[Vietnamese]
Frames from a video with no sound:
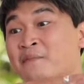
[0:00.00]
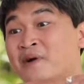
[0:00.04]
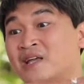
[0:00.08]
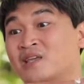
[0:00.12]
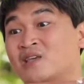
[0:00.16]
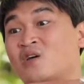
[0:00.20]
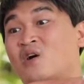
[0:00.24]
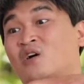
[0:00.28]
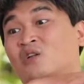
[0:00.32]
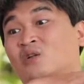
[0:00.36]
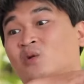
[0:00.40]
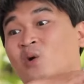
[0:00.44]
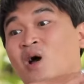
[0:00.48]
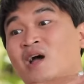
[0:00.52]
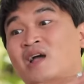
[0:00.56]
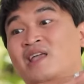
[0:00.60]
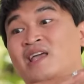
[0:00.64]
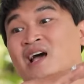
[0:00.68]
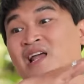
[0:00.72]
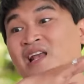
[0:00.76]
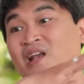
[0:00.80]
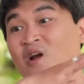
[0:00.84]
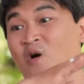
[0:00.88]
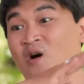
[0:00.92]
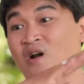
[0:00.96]
mà cho thuê
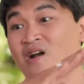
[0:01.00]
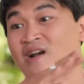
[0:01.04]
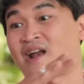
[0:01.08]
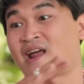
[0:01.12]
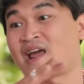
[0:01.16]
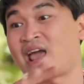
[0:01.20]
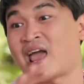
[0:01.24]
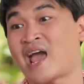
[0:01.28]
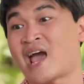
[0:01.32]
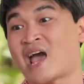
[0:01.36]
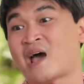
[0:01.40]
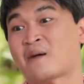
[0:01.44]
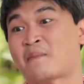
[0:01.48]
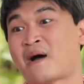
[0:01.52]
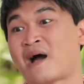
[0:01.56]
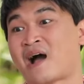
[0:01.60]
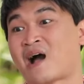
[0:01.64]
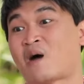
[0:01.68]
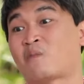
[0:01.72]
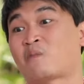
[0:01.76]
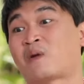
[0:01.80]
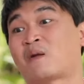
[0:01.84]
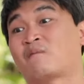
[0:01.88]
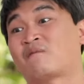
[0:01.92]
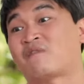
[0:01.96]
nhà trọ rẻ
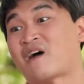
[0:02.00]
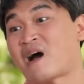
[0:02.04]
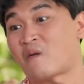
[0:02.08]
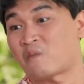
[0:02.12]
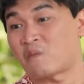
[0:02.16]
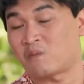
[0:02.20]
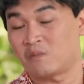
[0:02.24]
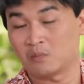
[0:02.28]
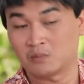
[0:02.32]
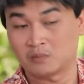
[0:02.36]
bằng ông năm phòng